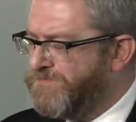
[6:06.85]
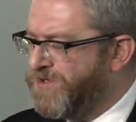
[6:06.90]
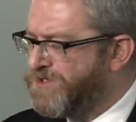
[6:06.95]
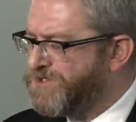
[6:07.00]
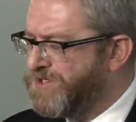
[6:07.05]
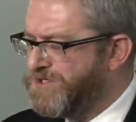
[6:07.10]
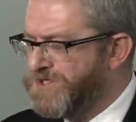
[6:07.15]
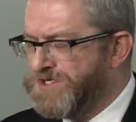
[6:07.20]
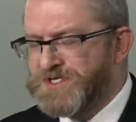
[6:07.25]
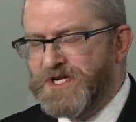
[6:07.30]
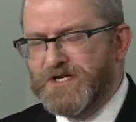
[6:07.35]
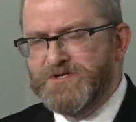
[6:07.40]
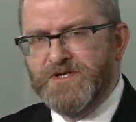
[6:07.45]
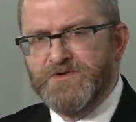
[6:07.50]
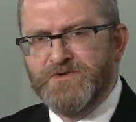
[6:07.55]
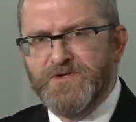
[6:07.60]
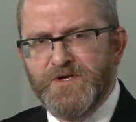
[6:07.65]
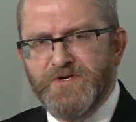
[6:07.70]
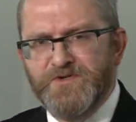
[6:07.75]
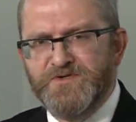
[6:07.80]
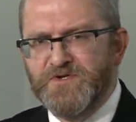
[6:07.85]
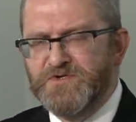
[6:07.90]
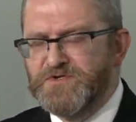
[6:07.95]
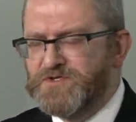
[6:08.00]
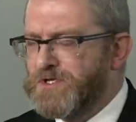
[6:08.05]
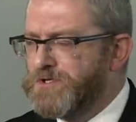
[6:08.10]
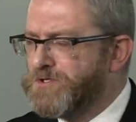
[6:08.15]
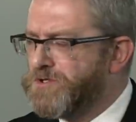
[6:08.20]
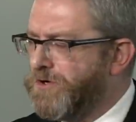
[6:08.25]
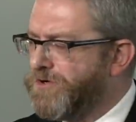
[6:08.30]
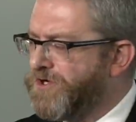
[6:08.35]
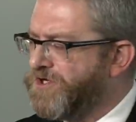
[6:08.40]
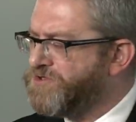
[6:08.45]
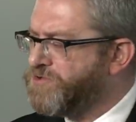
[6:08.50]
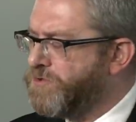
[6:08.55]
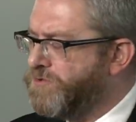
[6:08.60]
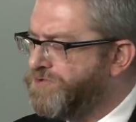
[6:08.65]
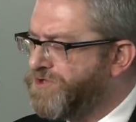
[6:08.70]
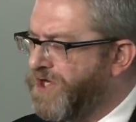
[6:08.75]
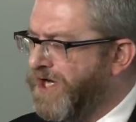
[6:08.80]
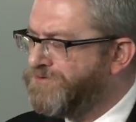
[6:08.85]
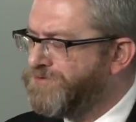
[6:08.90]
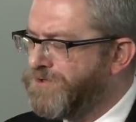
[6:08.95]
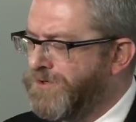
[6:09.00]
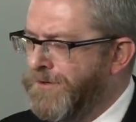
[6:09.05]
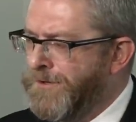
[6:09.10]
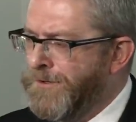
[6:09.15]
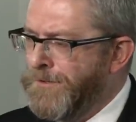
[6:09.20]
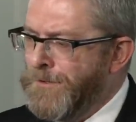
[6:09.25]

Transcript: może nie żaden kryzys, tylko rezultat.